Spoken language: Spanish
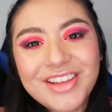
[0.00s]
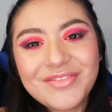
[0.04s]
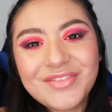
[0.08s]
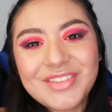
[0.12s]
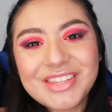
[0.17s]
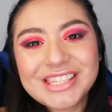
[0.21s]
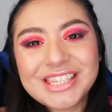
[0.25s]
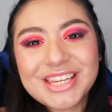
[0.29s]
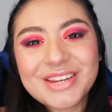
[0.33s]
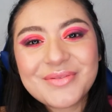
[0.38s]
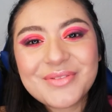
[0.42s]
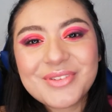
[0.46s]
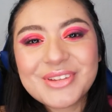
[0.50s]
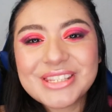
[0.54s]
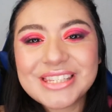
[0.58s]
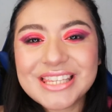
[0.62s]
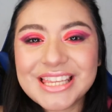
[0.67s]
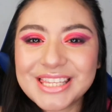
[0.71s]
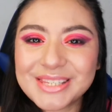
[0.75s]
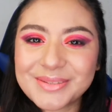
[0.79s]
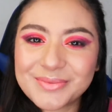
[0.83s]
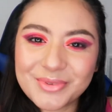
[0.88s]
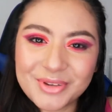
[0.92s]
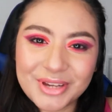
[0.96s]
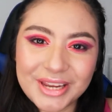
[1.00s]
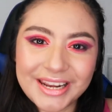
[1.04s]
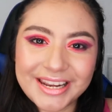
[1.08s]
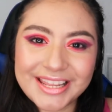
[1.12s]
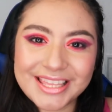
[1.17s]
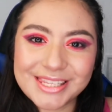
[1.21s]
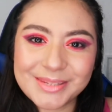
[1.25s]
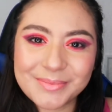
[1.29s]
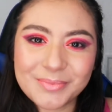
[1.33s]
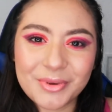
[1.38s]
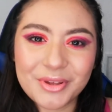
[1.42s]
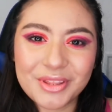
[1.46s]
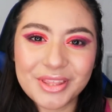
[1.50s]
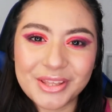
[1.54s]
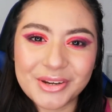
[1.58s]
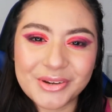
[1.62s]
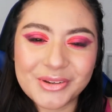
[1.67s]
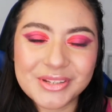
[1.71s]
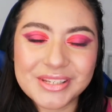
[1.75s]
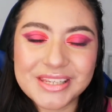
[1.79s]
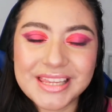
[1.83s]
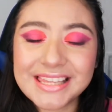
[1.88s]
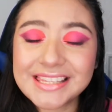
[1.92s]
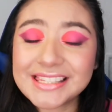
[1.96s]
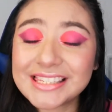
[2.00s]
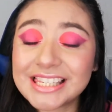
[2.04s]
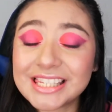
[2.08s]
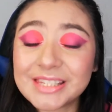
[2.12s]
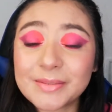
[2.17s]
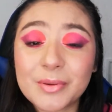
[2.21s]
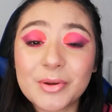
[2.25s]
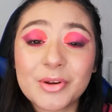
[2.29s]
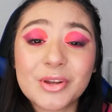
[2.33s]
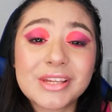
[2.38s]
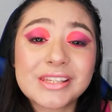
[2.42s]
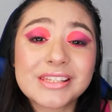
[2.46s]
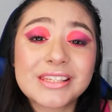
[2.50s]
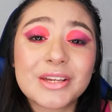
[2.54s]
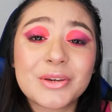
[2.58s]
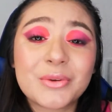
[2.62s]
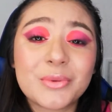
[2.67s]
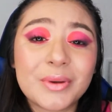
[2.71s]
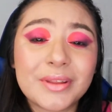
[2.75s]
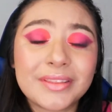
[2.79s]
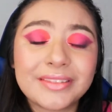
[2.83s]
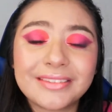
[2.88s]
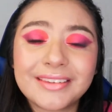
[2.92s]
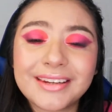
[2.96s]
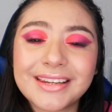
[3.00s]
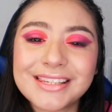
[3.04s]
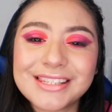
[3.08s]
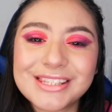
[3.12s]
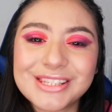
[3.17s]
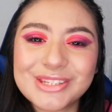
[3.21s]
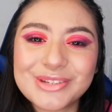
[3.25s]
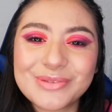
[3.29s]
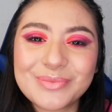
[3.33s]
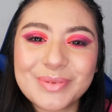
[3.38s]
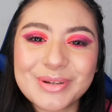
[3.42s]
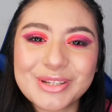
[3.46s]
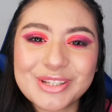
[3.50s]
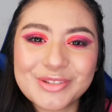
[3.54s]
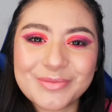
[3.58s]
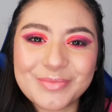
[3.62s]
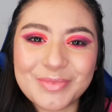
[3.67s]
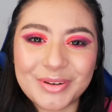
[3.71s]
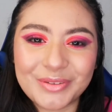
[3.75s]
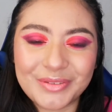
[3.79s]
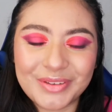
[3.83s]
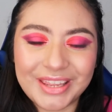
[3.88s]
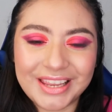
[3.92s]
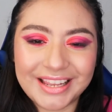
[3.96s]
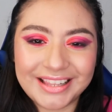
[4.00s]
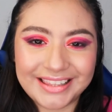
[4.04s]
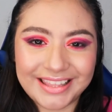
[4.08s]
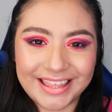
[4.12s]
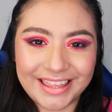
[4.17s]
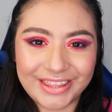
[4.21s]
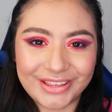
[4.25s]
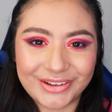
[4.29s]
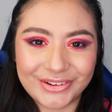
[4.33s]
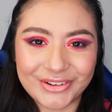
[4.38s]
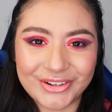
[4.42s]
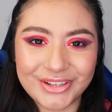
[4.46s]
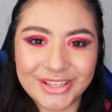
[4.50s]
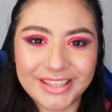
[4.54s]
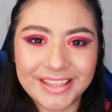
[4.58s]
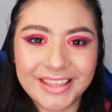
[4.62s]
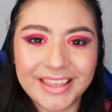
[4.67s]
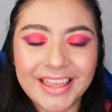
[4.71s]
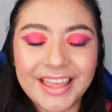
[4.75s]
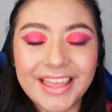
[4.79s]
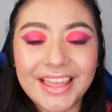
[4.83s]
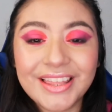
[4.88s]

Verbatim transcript: mis hermosas mujeres poderosas, espero que se encuentren súper súper bien el día de hoy.